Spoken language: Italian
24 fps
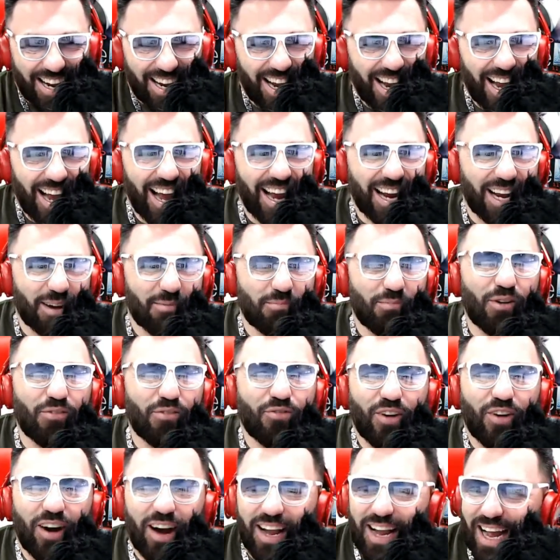E che può
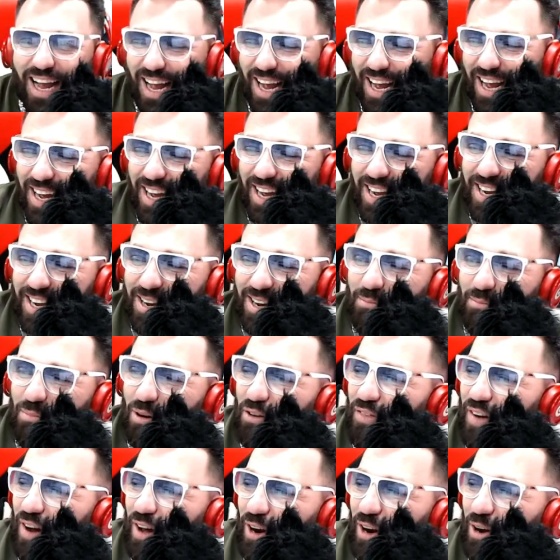fare, eh? Che
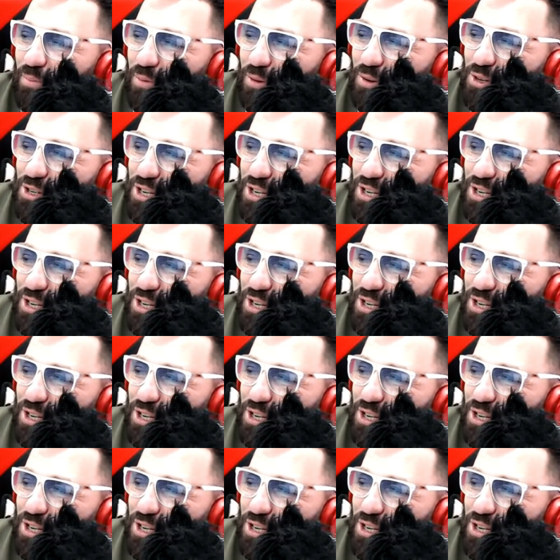può fare pure